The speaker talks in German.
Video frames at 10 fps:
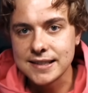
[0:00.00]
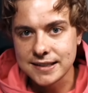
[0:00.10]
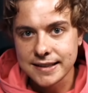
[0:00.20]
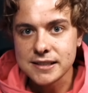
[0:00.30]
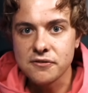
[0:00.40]
hier
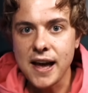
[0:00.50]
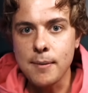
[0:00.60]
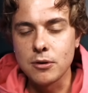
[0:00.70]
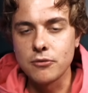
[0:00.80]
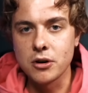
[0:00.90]
diese
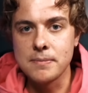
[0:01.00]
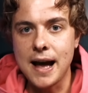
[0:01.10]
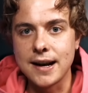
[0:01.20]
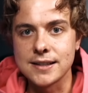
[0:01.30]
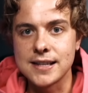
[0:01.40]
Werbung, wurde mir
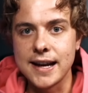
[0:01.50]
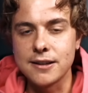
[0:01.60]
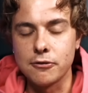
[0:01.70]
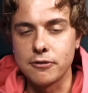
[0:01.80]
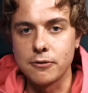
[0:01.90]
angezeigt
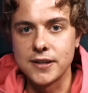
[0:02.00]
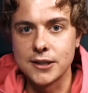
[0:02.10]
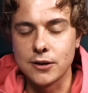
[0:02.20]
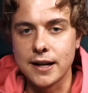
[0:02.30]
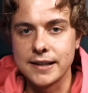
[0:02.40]
auf, auf
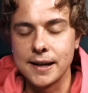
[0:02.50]
TikTok gerade